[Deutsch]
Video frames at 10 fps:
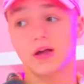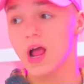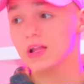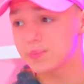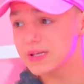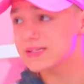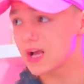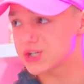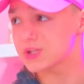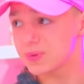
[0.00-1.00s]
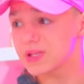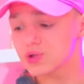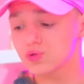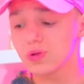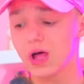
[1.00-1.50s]
setz dich. Ich bring dir gleich den
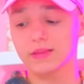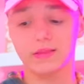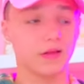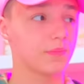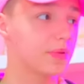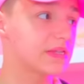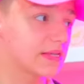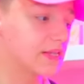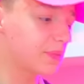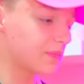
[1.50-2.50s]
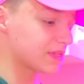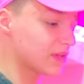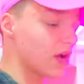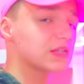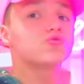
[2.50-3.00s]
Kaffee, ja? Pizza, nimm die
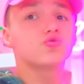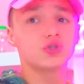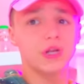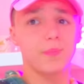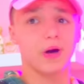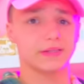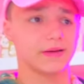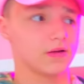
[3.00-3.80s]
Bestellung auf, okay?